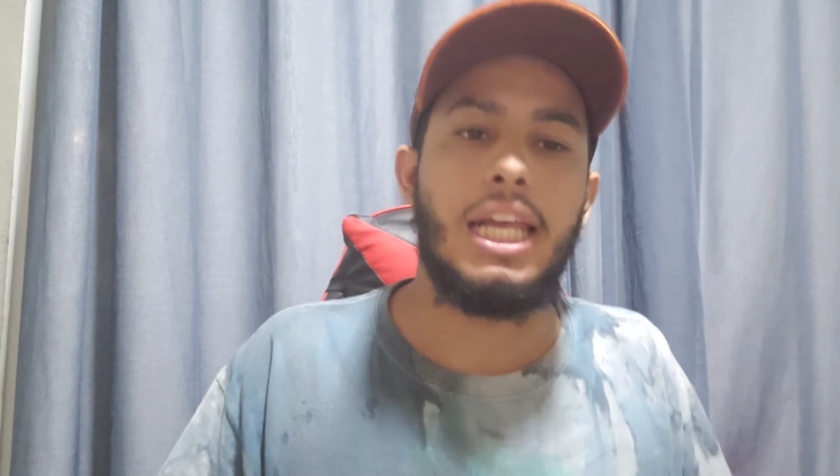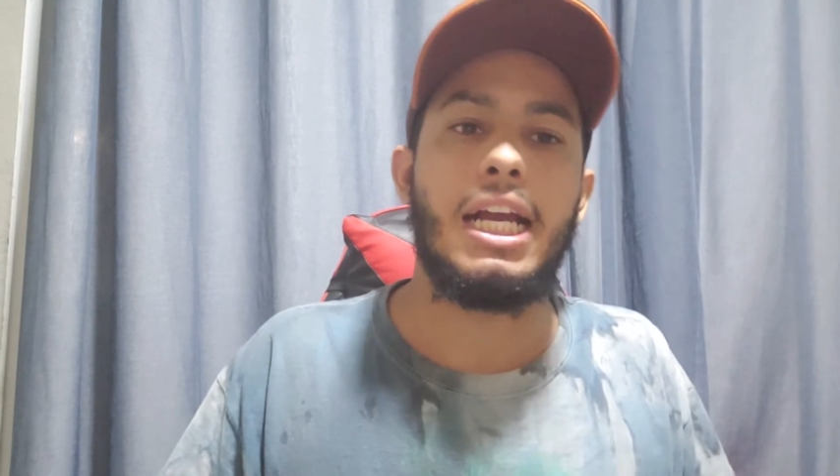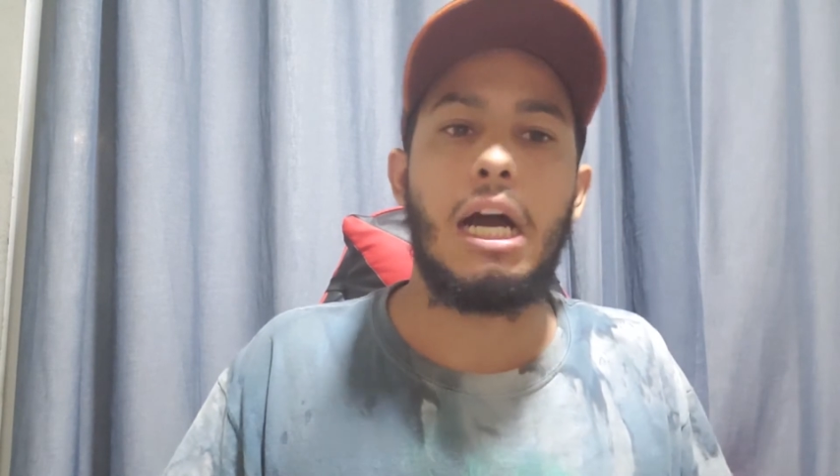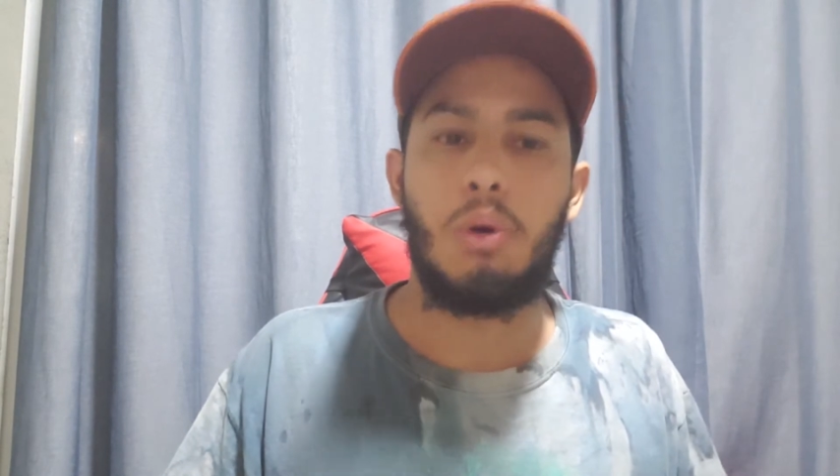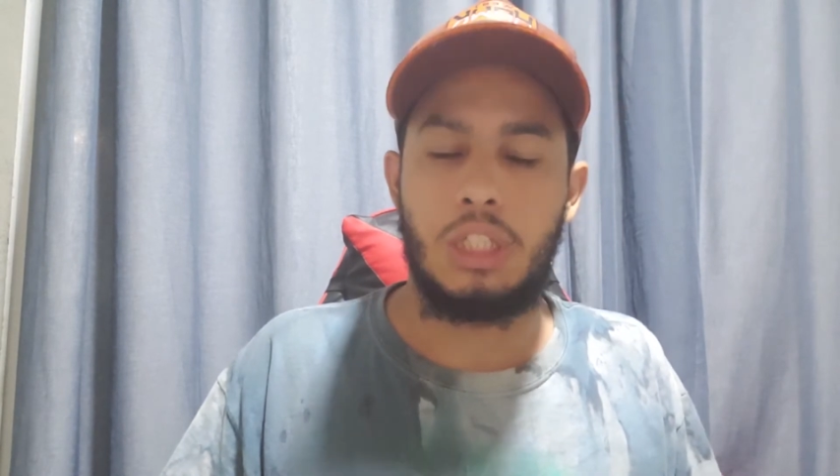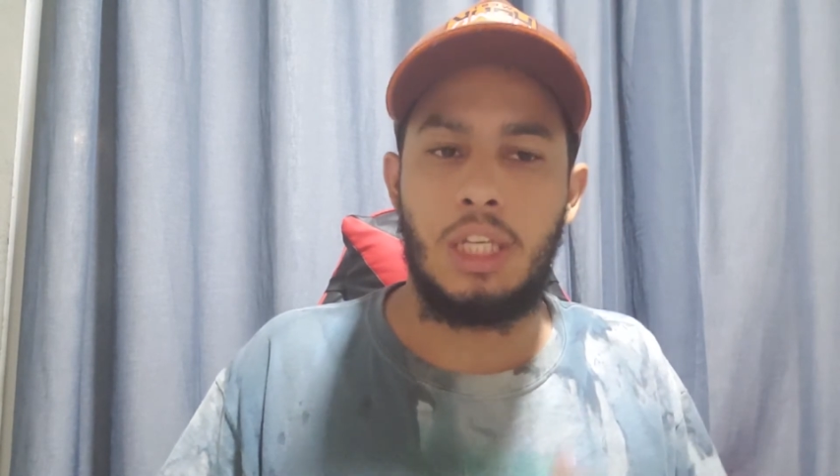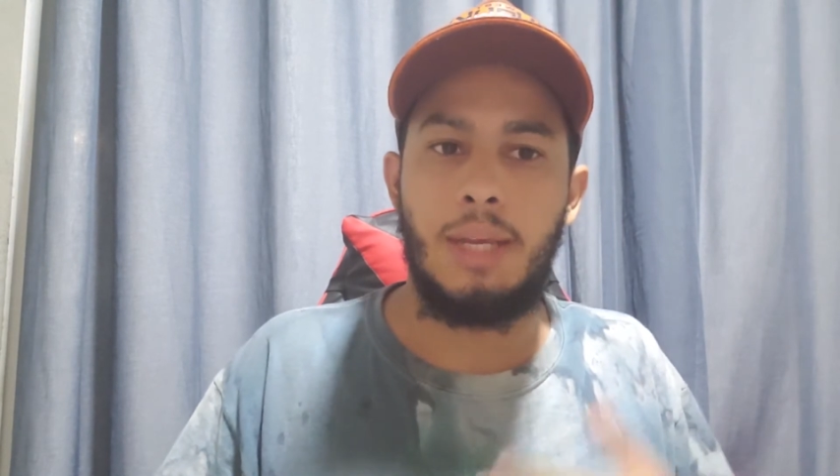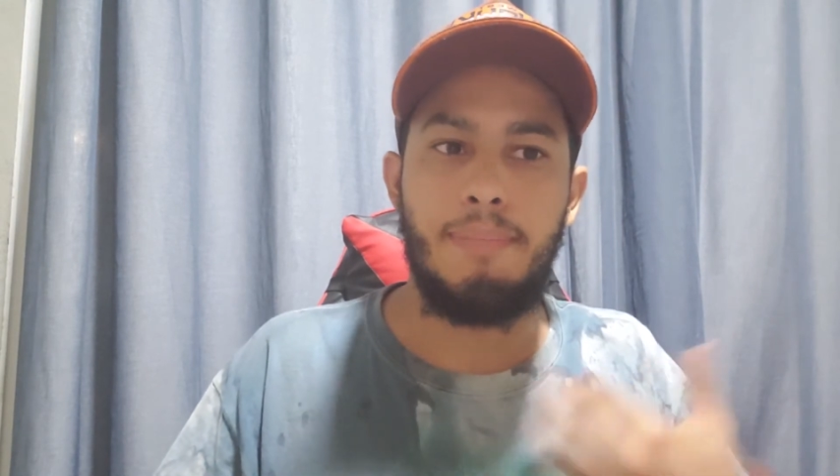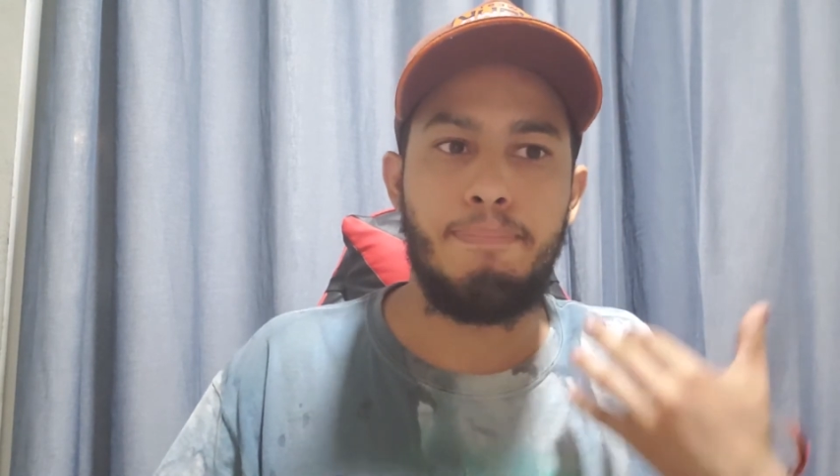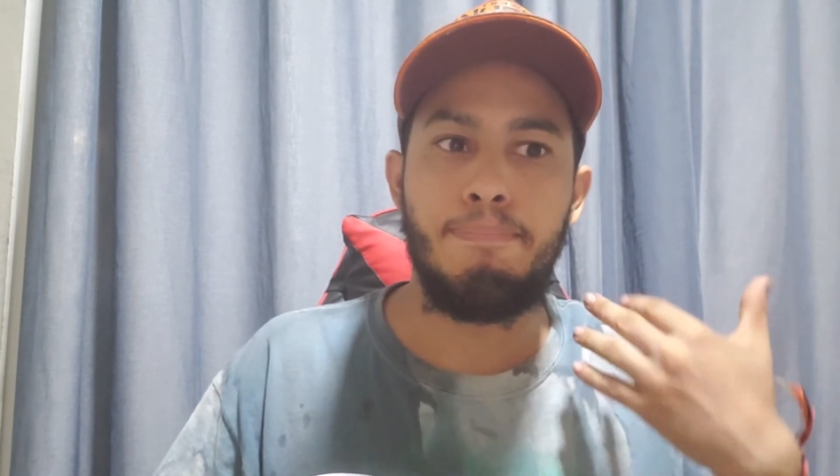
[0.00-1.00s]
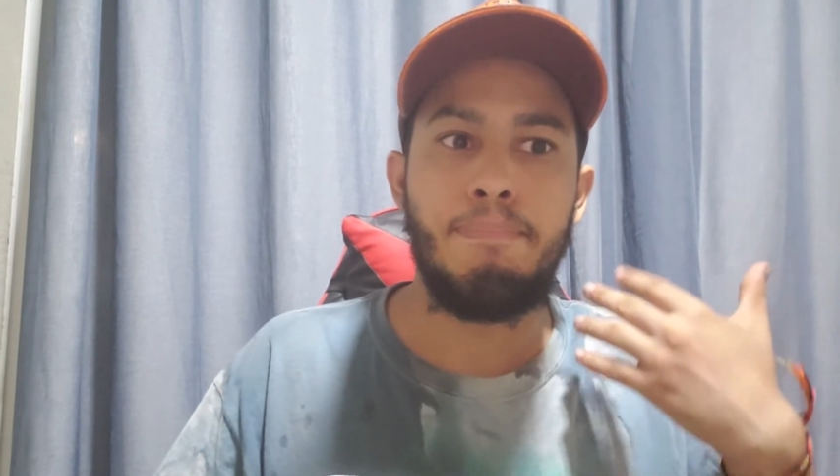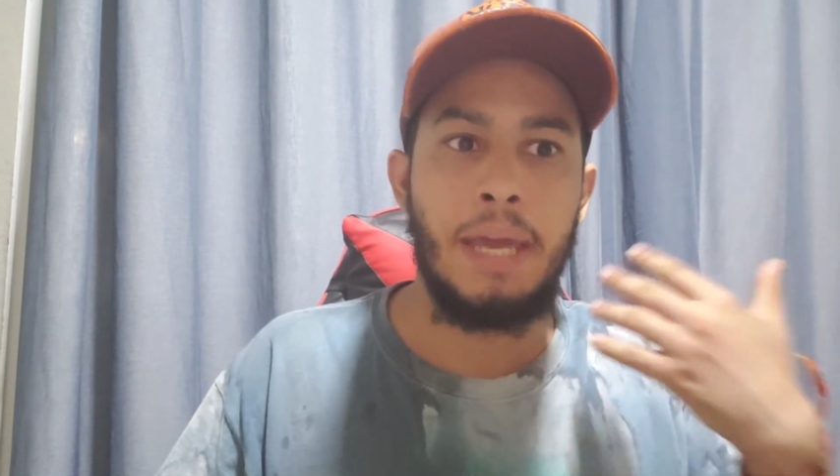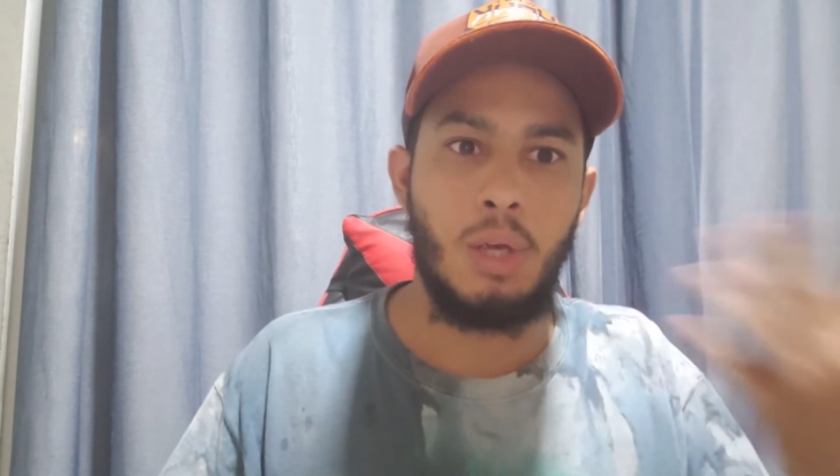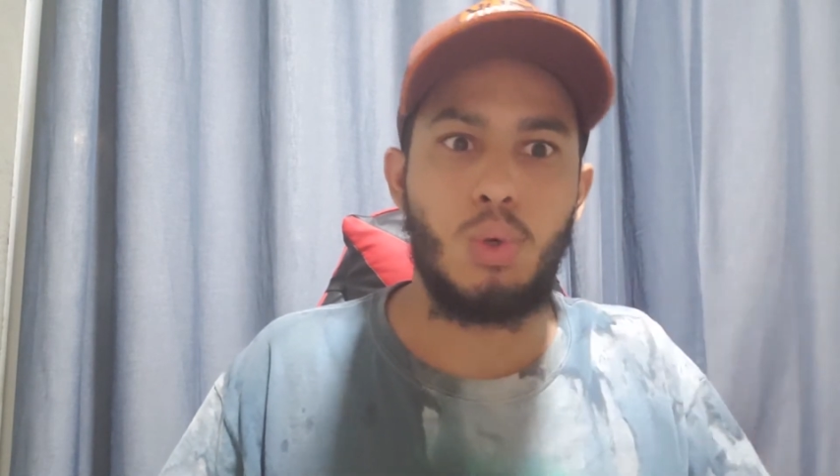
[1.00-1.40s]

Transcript: legal, achei bem